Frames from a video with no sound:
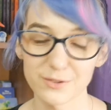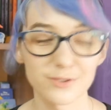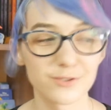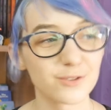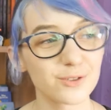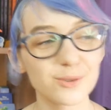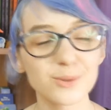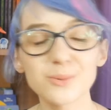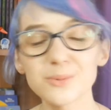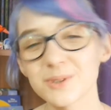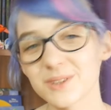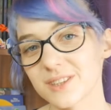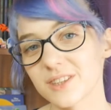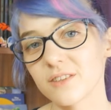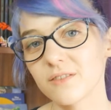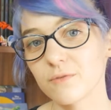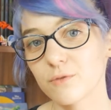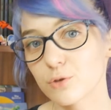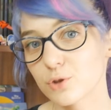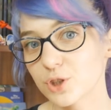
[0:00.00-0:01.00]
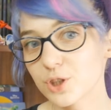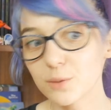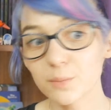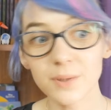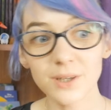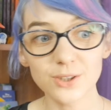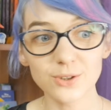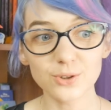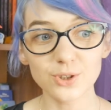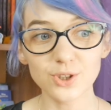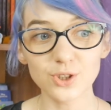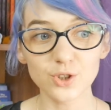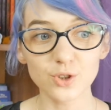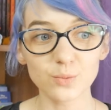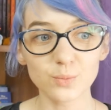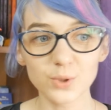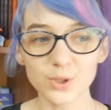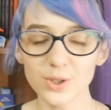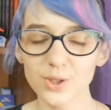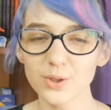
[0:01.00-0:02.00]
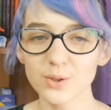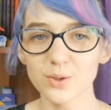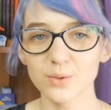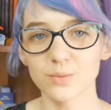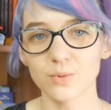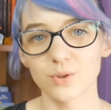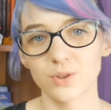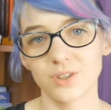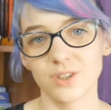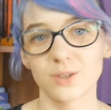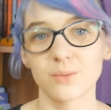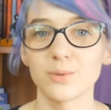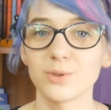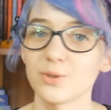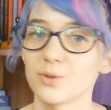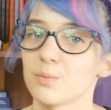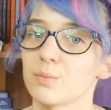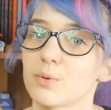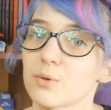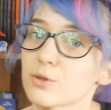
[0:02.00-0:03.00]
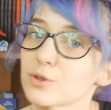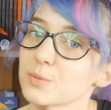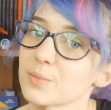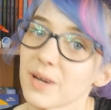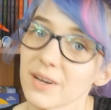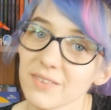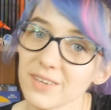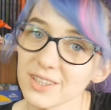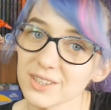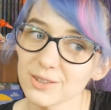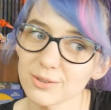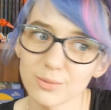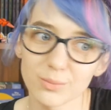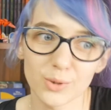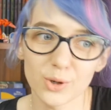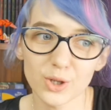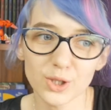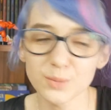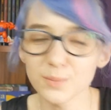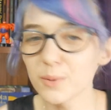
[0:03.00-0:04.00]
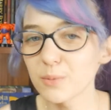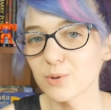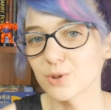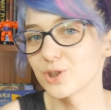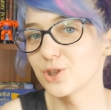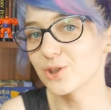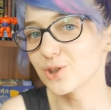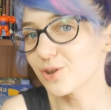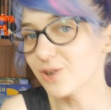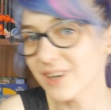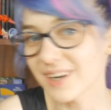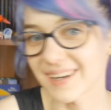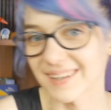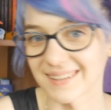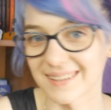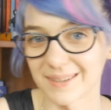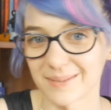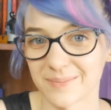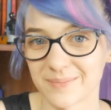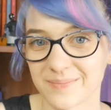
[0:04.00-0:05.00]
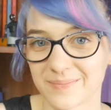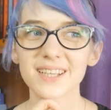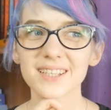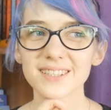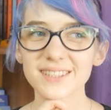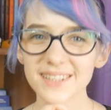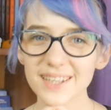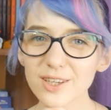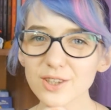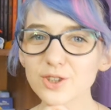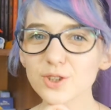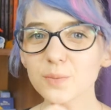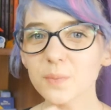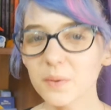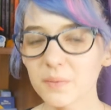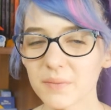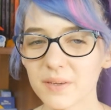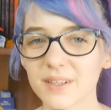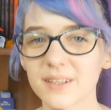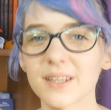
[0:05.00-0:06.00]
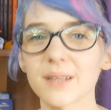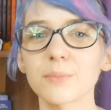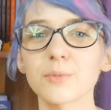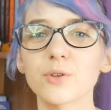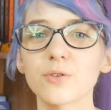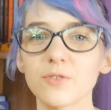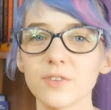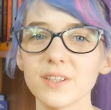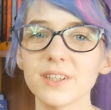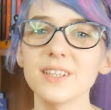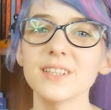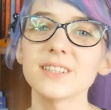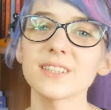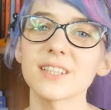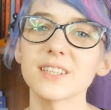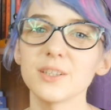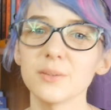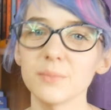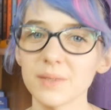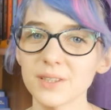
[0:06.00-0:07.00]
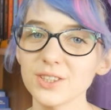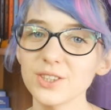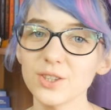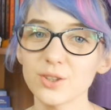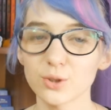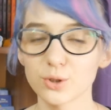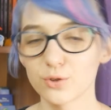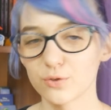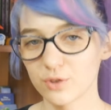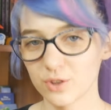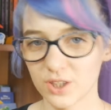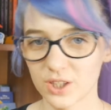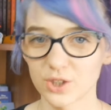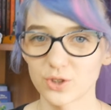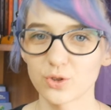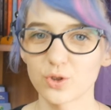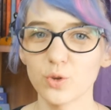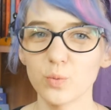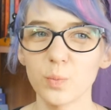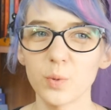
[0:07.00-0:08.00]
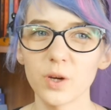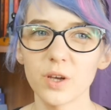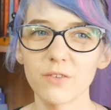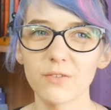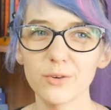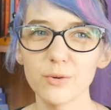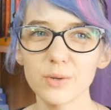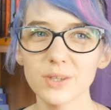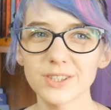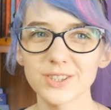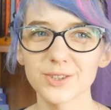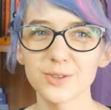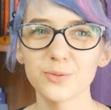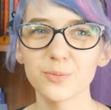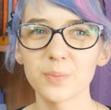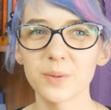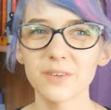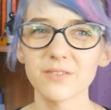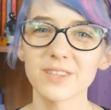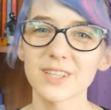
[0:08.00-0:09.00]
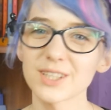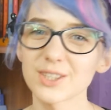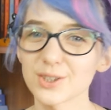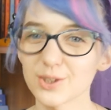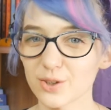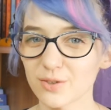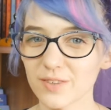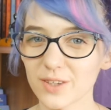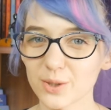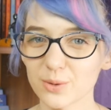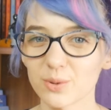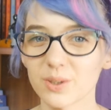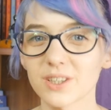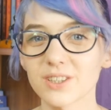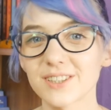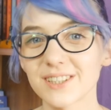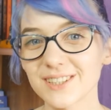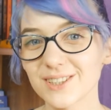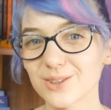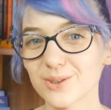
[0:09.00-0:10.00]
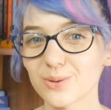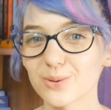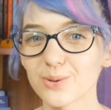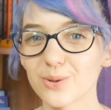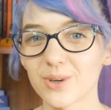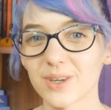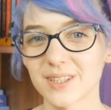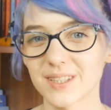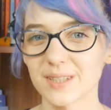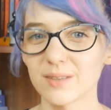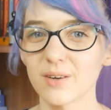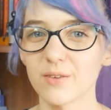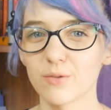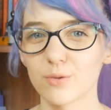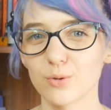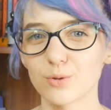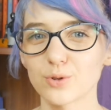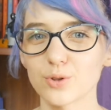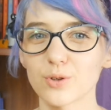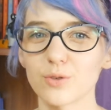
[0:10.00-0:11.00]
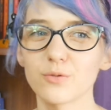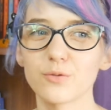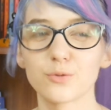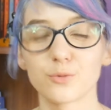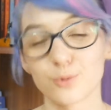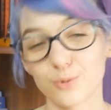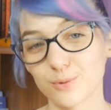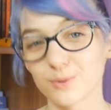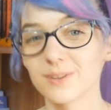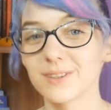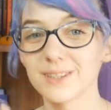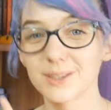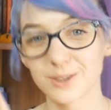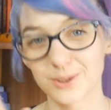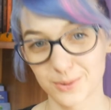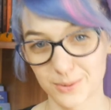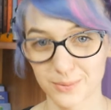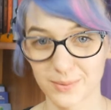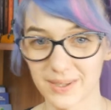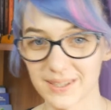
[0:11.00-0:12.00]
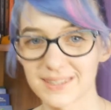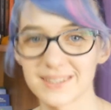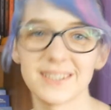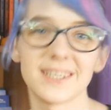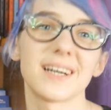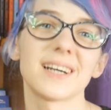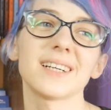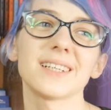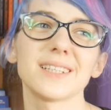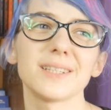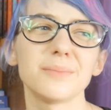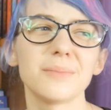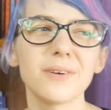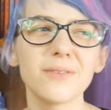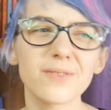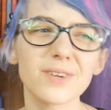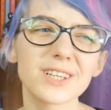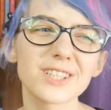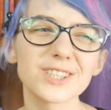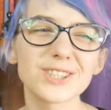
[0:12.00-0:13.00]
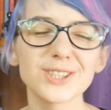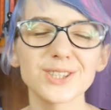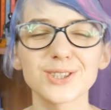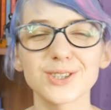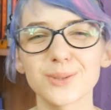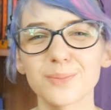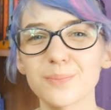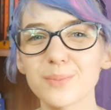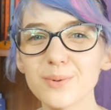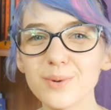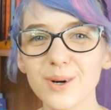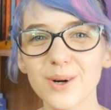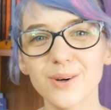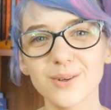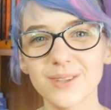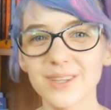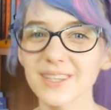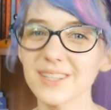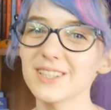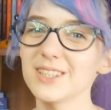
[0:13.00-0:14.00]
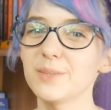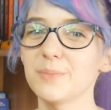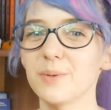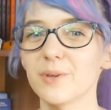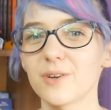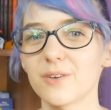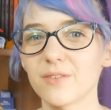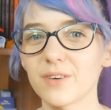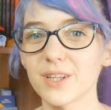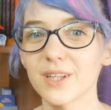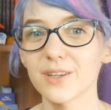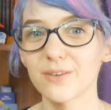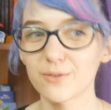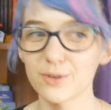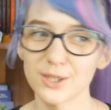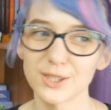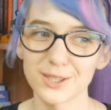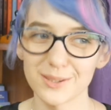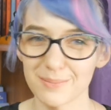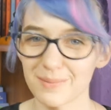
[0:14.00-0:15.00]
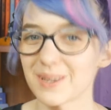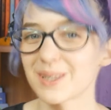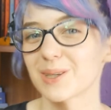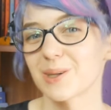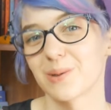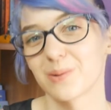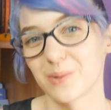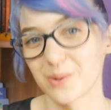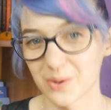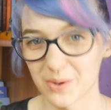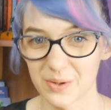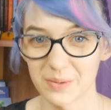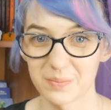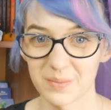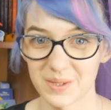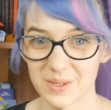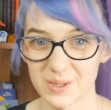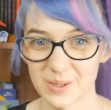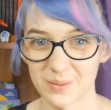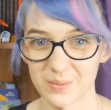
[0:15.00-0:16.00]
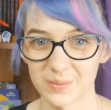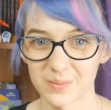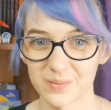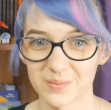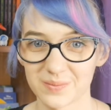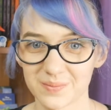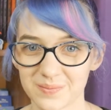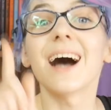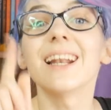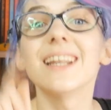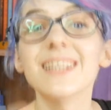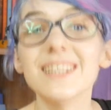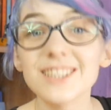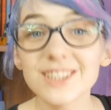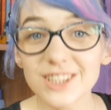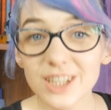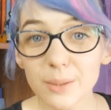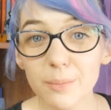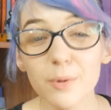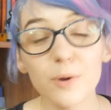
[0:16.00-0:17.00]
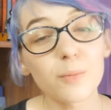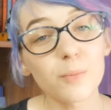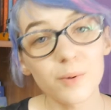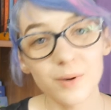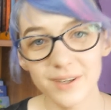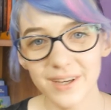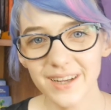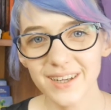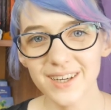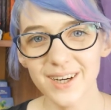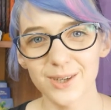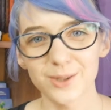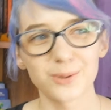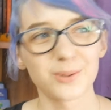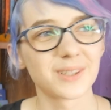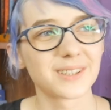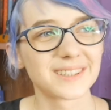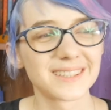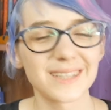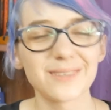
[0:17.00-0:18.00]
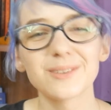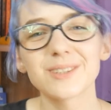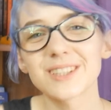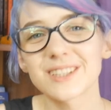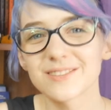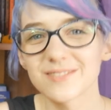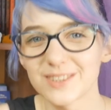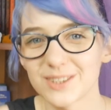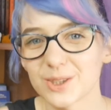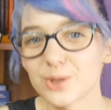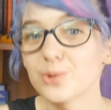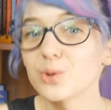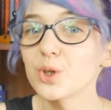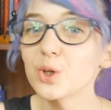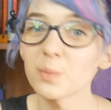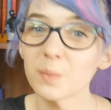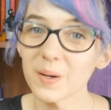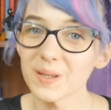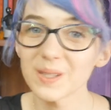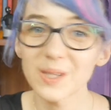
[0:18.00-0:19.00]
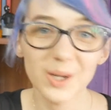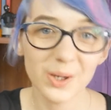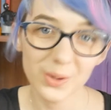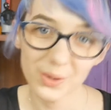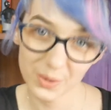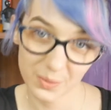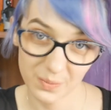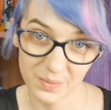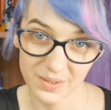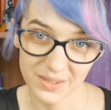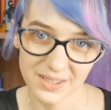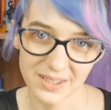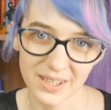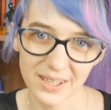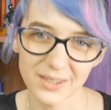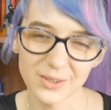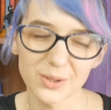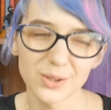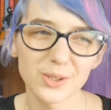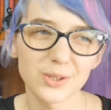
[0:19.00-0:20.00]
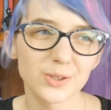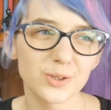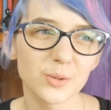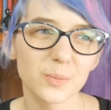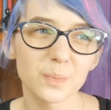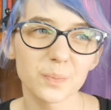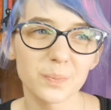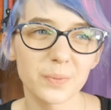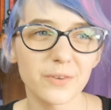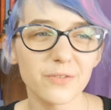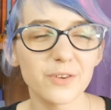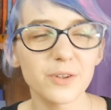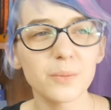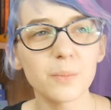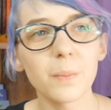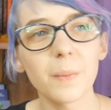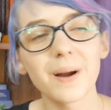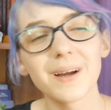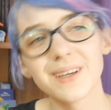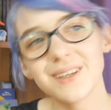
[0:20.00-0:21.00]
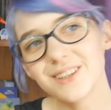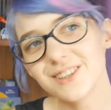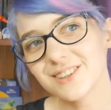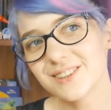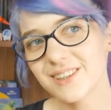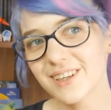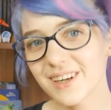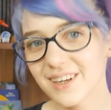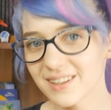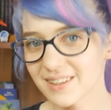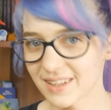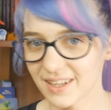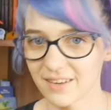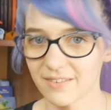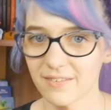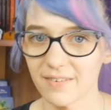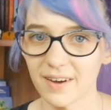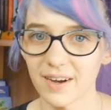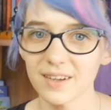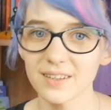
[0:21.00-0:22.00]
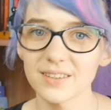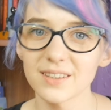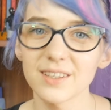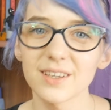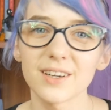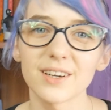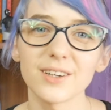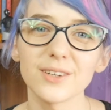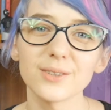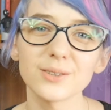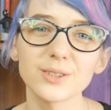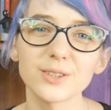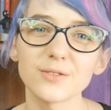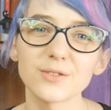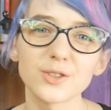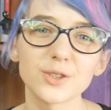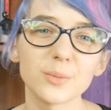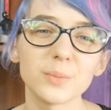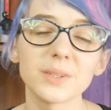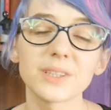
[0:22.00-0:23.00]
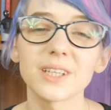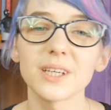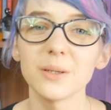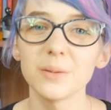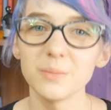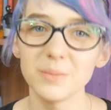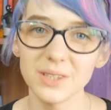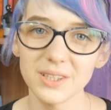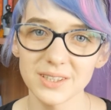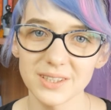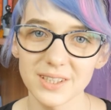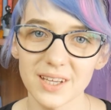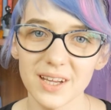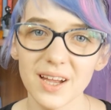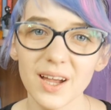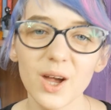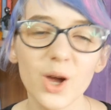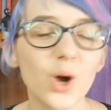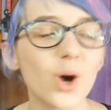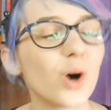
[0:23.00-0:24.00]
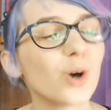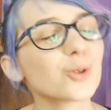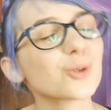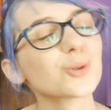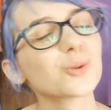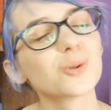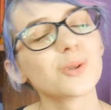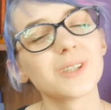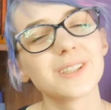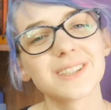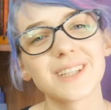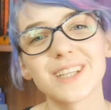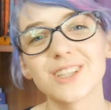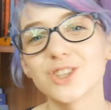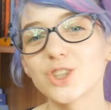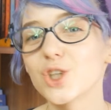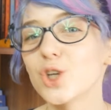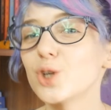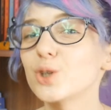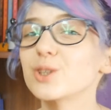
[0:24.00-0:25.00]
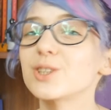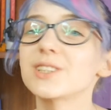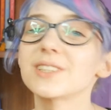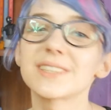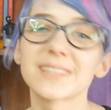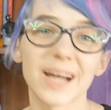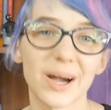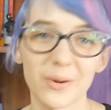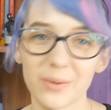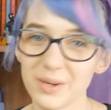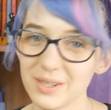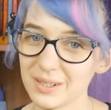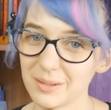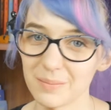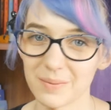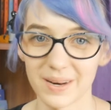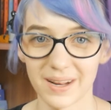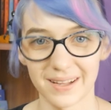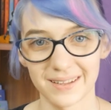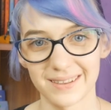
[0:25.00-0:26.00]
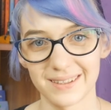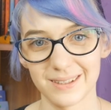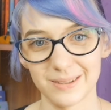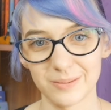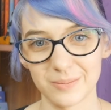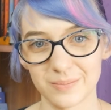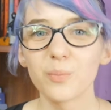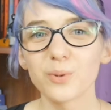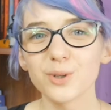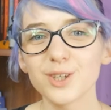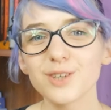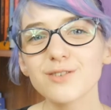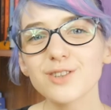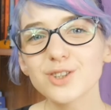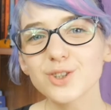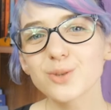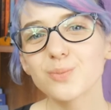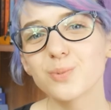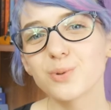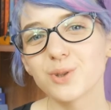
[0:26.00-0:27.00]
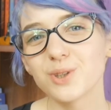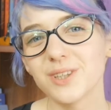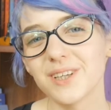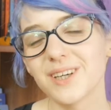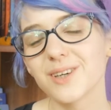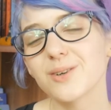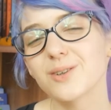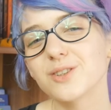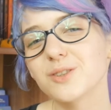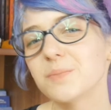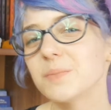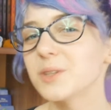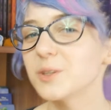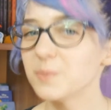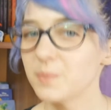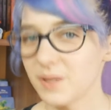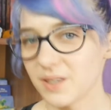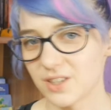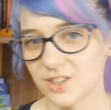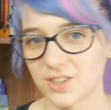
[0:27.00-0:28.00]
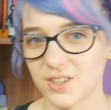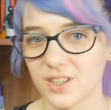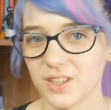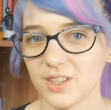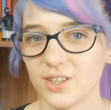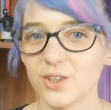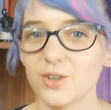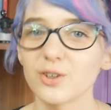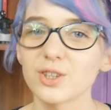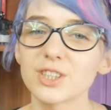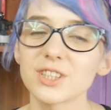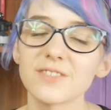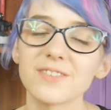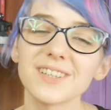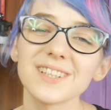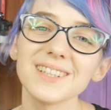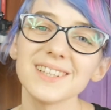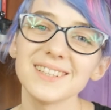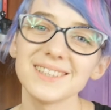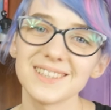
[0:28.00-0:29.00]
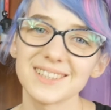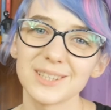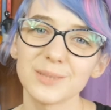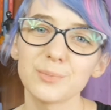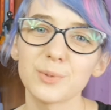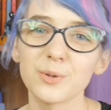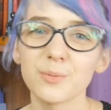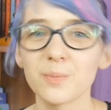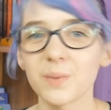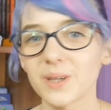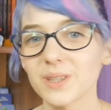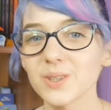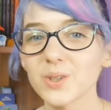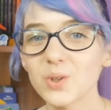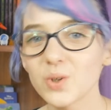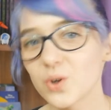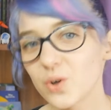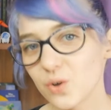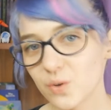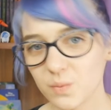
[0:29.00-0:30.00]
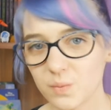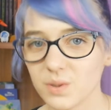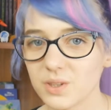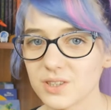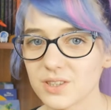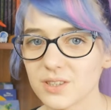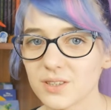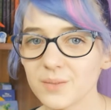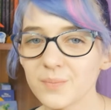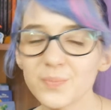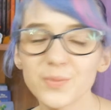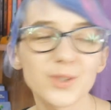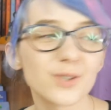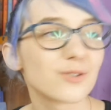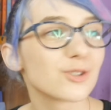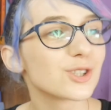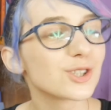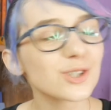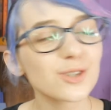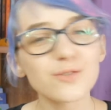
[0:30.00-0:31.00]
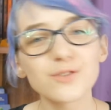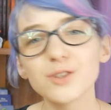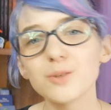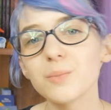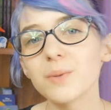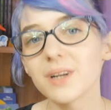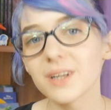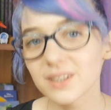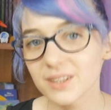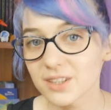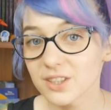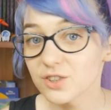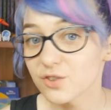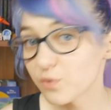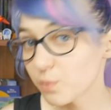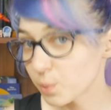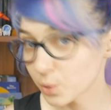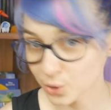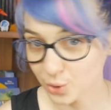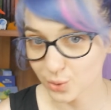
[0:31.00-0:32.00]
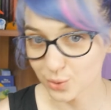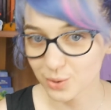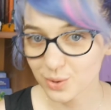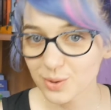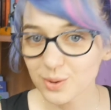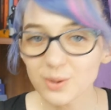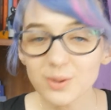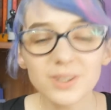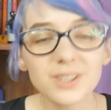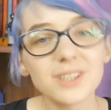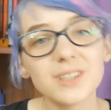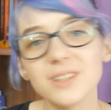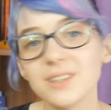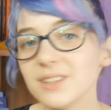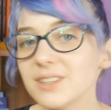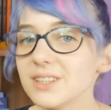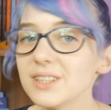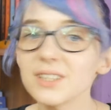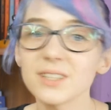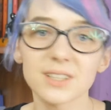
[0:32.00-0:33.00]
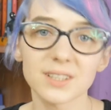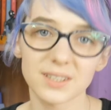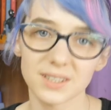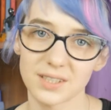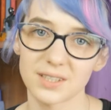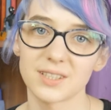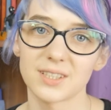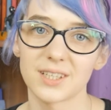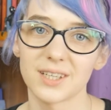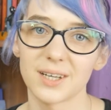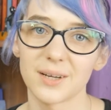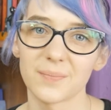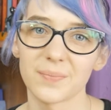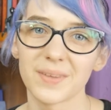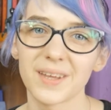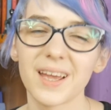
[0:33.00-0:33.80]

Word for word: W związku z tym wróżki bardzo często przychodzą do niej, żeby z nią porozmawiać oraz poprosić o radę. Z tego co pamiętam, to w jednej z animacji o dzwoneczku pojawiła się pewna sowa, która często doradzała wróżkom w trudnych sytuacjach i mam wrażenie, że była ona inspirowana właśnie Matką Gołębicą. Ale jeszcze a propos jajka, które cały czas wysiaduje matka gołębica, to jest to pewien magiczny artefakt kryjący w sobie tajemnicę, od której zależy los całej Nibelandii. Ponieważ dopóki jajko jest bezpieczne i ogrzewane jest ciepłem matki gołębicy, to wszystko w Nibelandii jest w porządku i nic się nie starzeje.